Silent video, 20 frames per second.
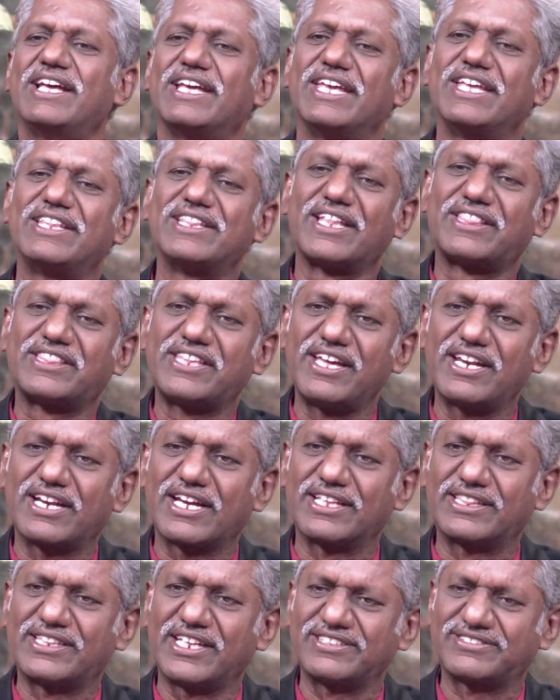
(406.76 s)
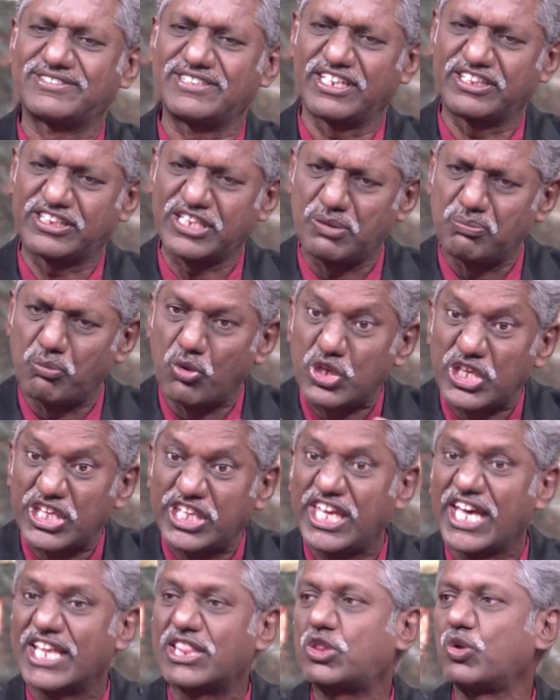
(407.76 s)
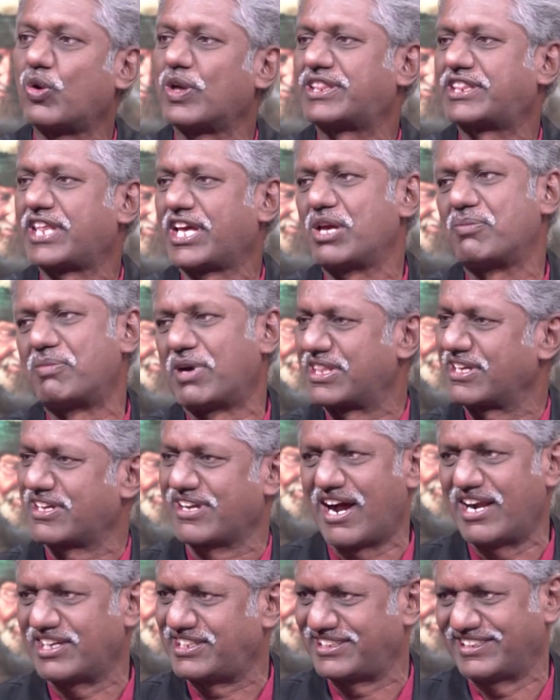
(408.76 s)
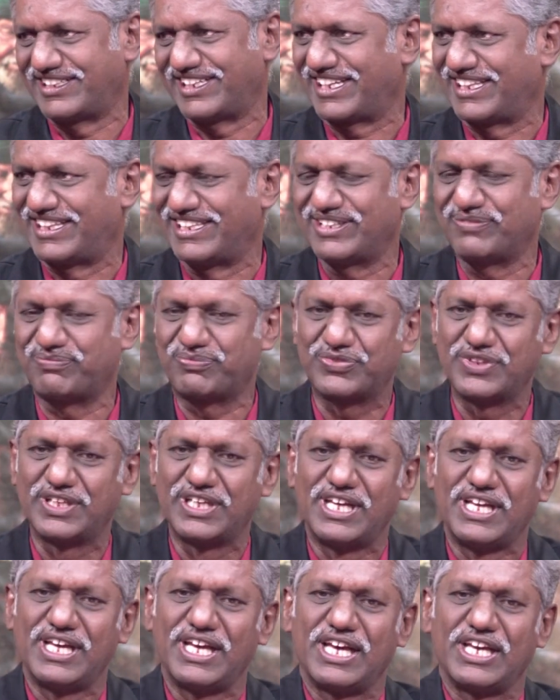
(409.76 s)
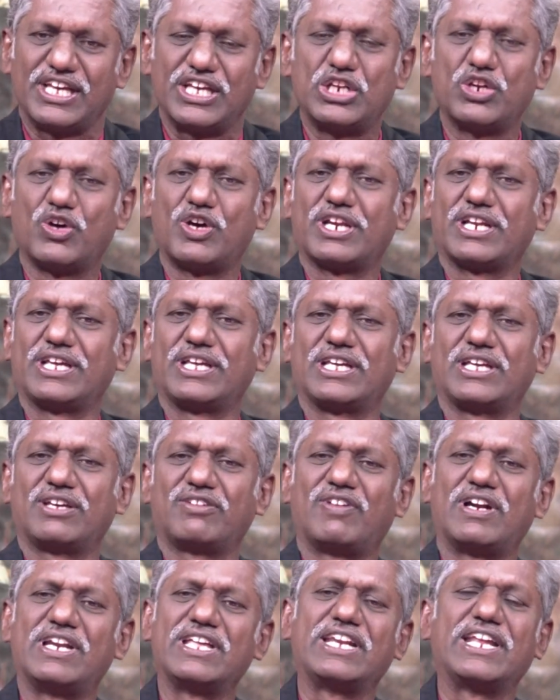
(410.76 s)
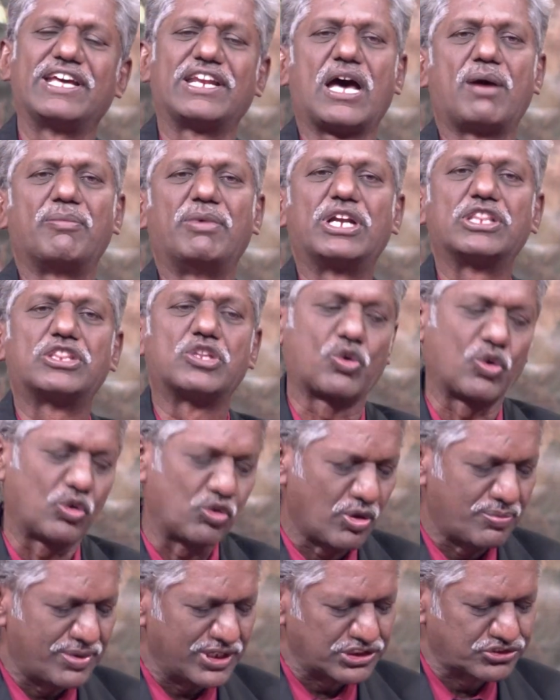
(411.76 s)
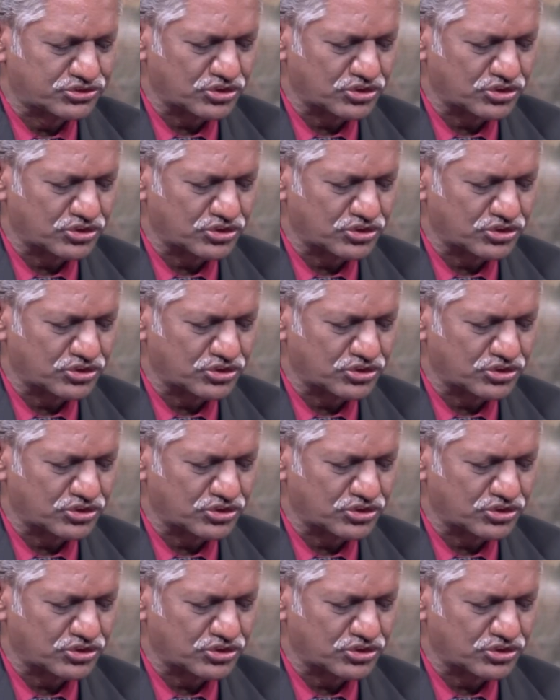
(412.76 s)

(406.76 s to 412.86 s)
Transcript: இந்த தீர்க்க தரிசனத்தின் முக்கியத்துவத்தையும் அது காட்டுகிறது இன்னொரு வழியிலே நாம் எடுத்துக்கொள்வோம் என்று